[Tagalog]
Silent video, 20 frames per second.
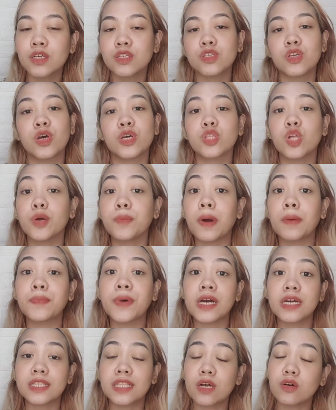So ito,
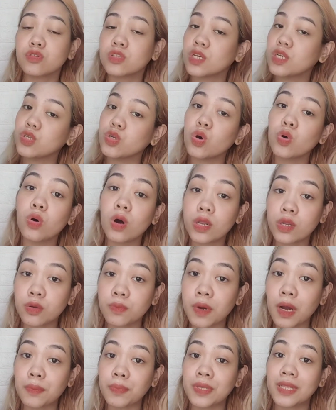ipapakita ko sa inyo kung ano
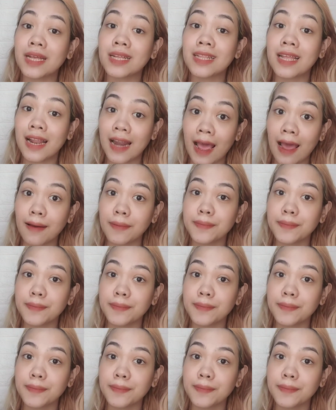yung mga pinadala.